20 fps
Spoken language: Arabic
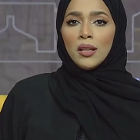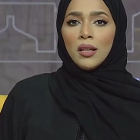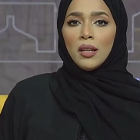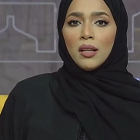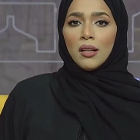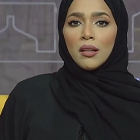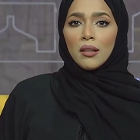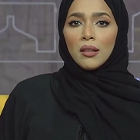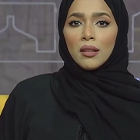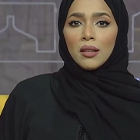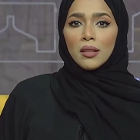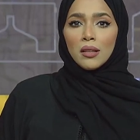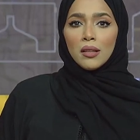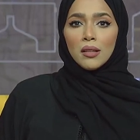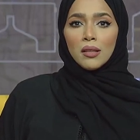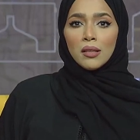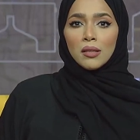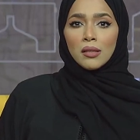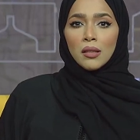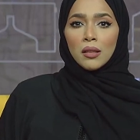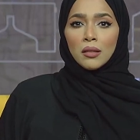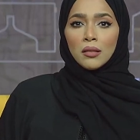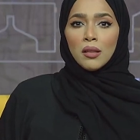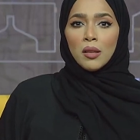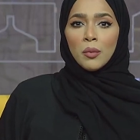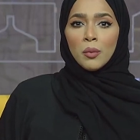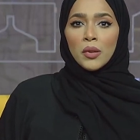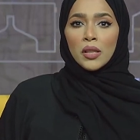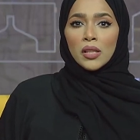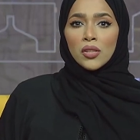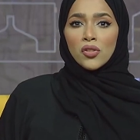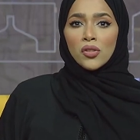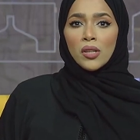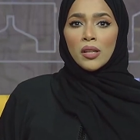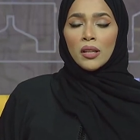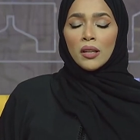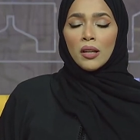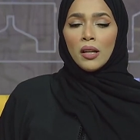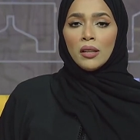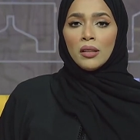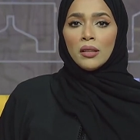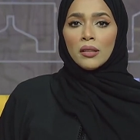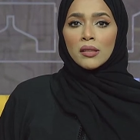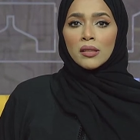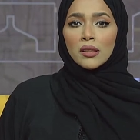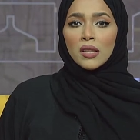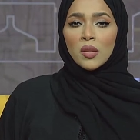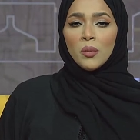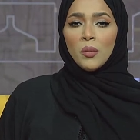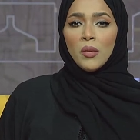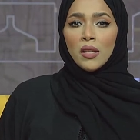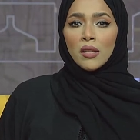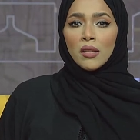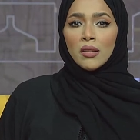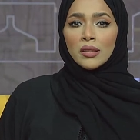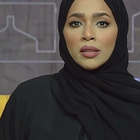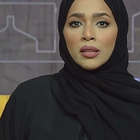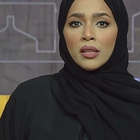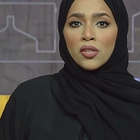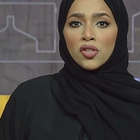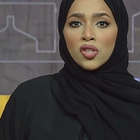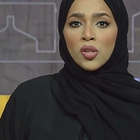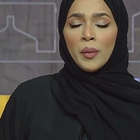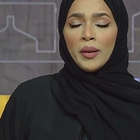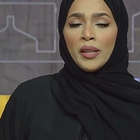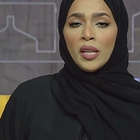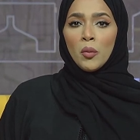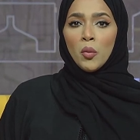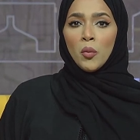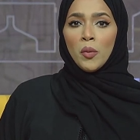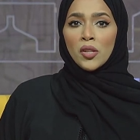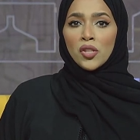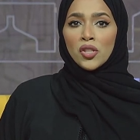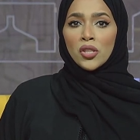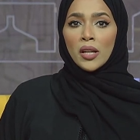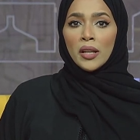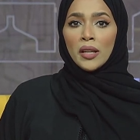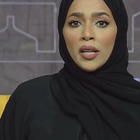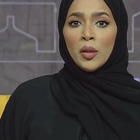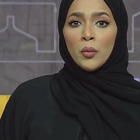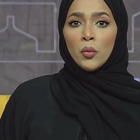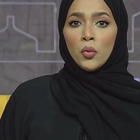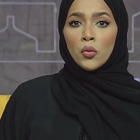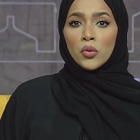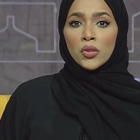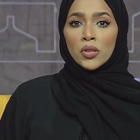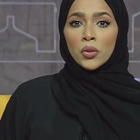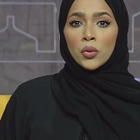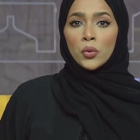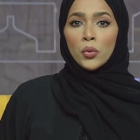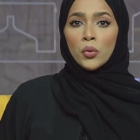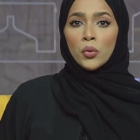آخر استقطاب الشارقة للاستثمارات الأجنبية المباشرة ينمو 60%